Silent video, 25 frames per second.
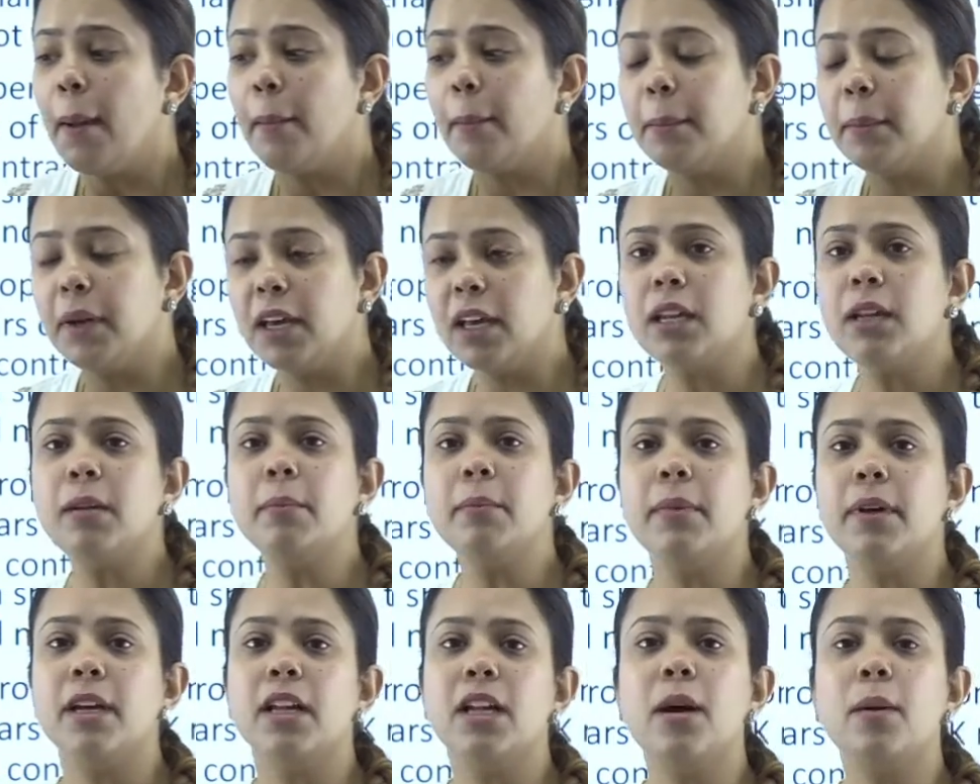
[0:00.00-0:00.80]
मेन
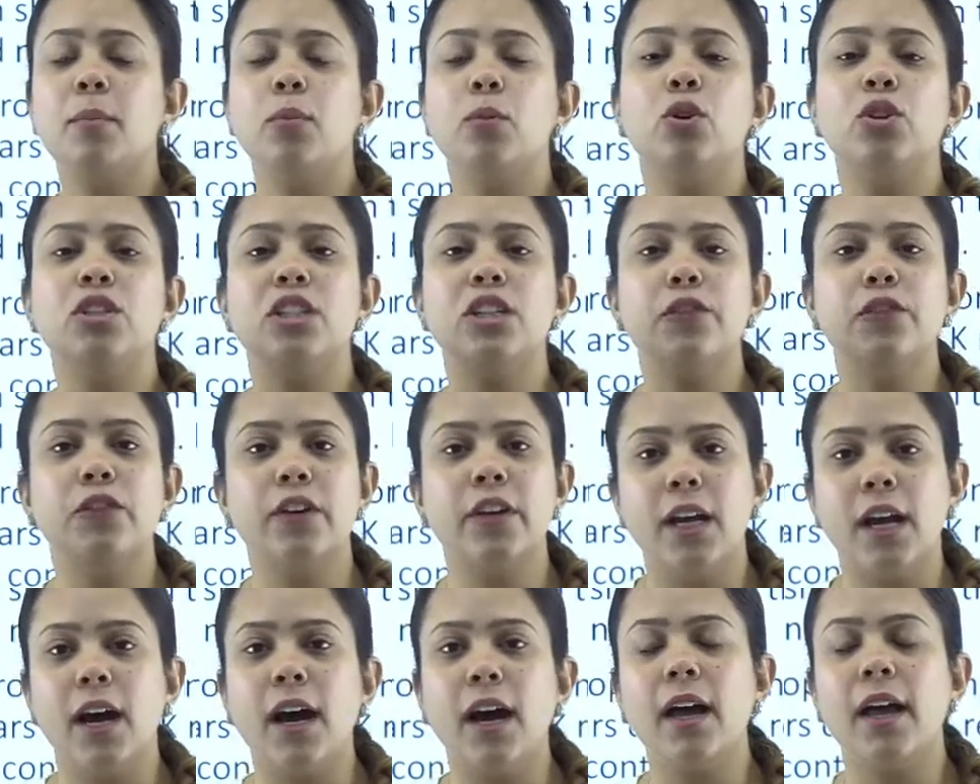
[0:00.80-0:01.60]
मेरा मोटिव
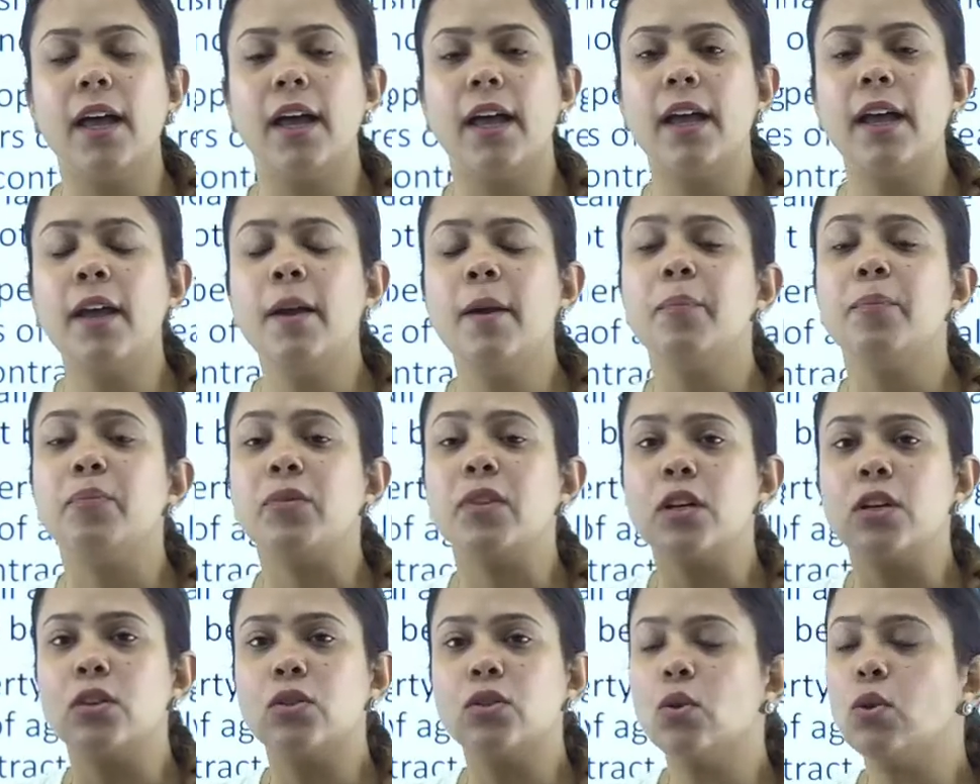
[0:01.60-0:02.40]
क्या है
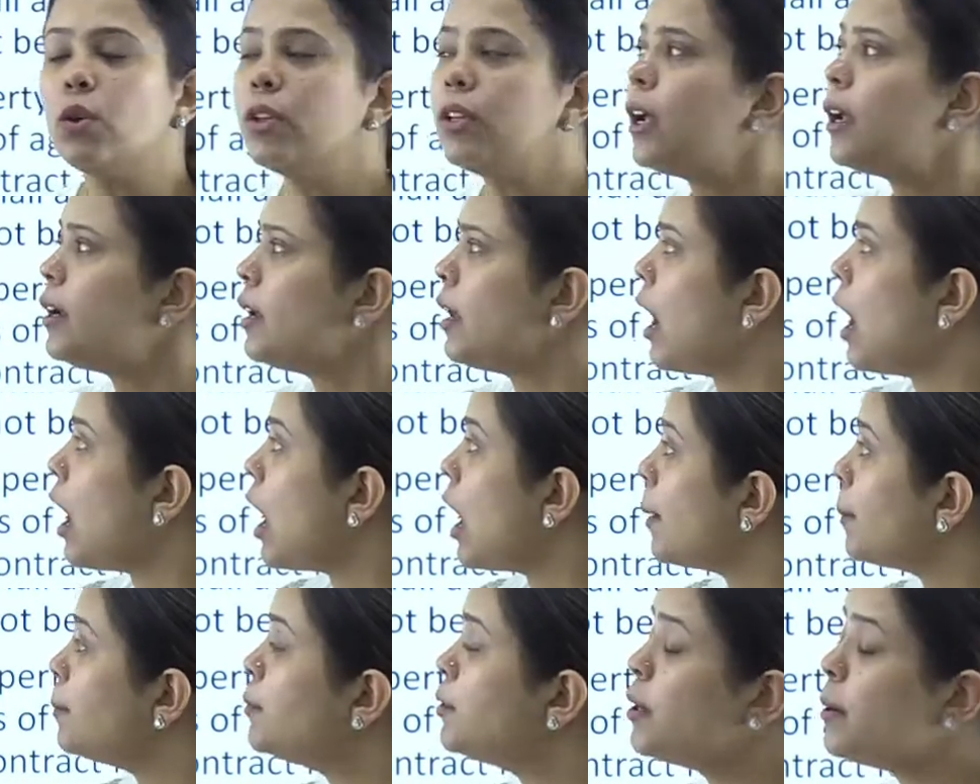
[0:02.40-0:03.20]
सो so दैट
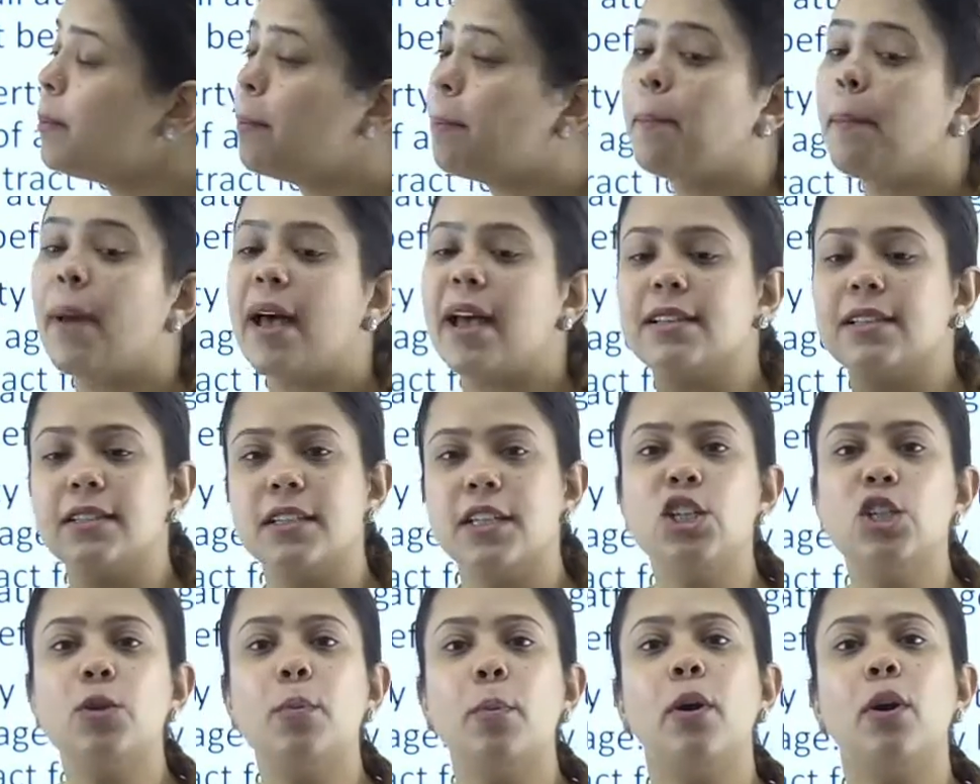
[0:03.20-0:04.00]
आप जब
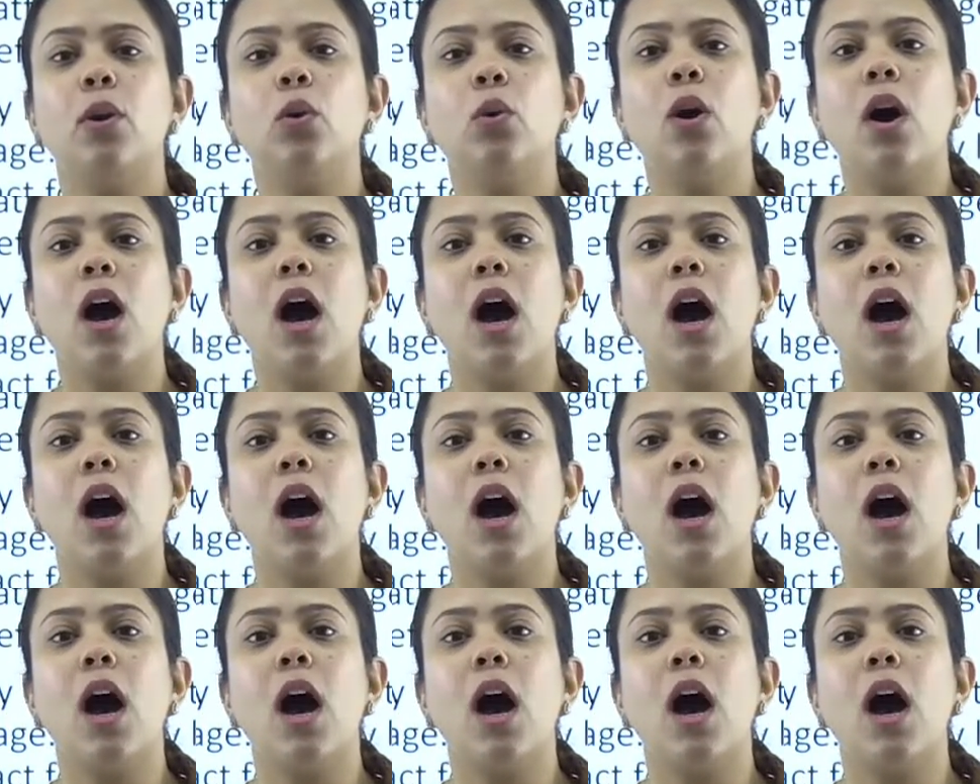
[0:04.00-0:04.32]
पैसेज पढ़ो